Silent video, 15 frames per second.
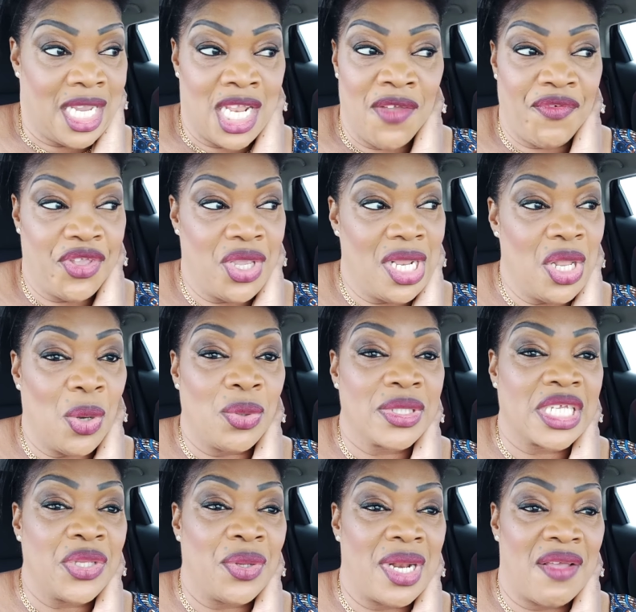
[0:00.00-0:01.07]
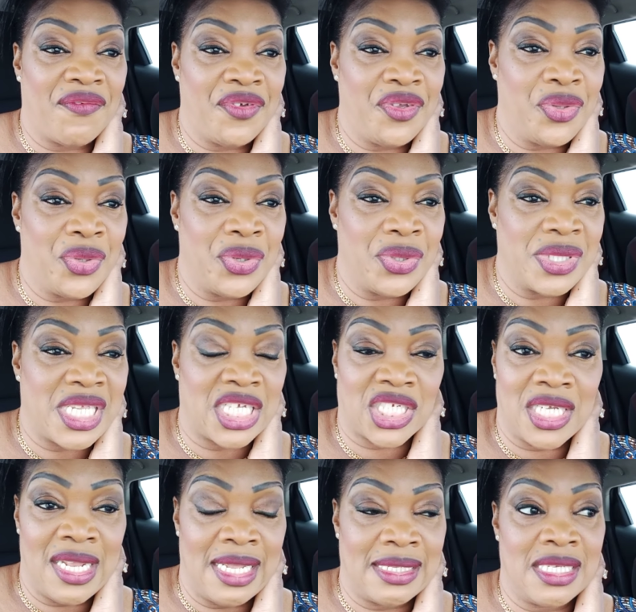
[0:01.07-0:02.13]
Il est venu les rentrer dans la vie de
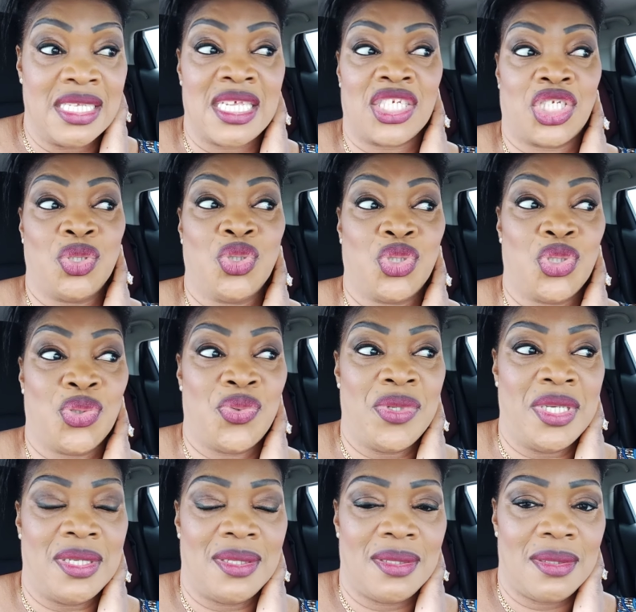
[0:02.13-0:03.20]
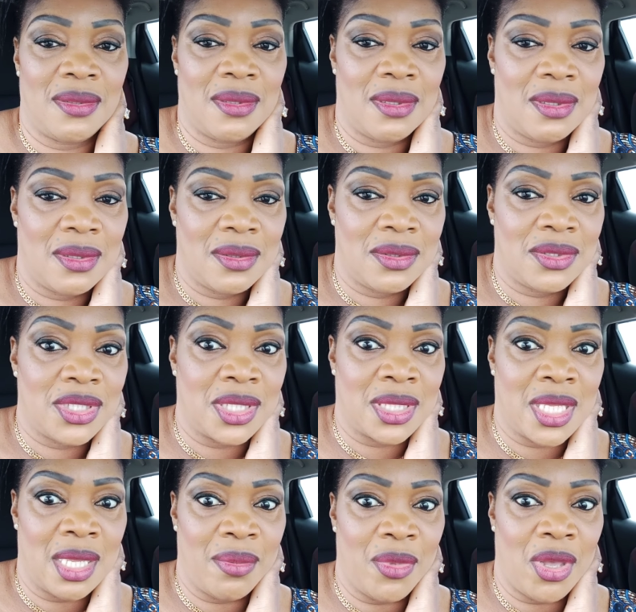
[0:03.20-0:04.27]
Zachée. Il a dit, Zachée, aujourd'hui, je
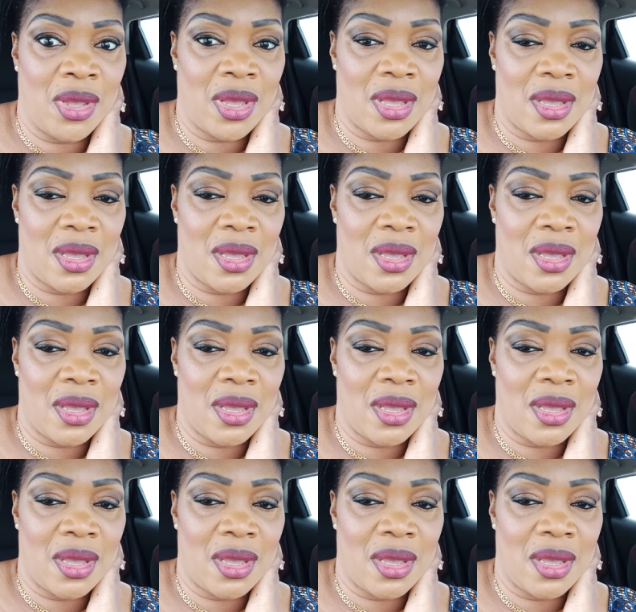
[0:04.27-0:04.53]
t'aime.